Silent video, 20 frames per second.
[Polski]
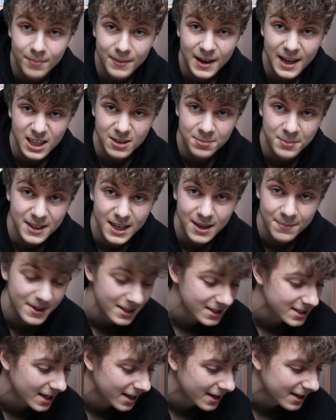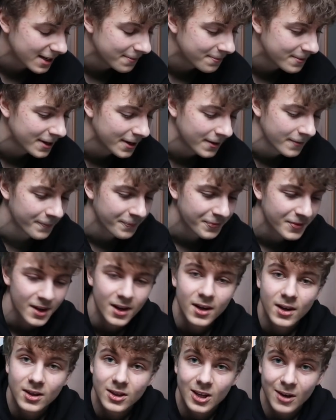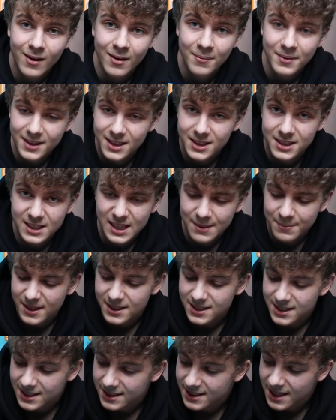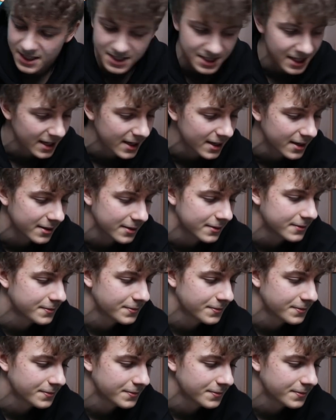mieliśmy niebieskie gripy, to mamy też niebieski deczek.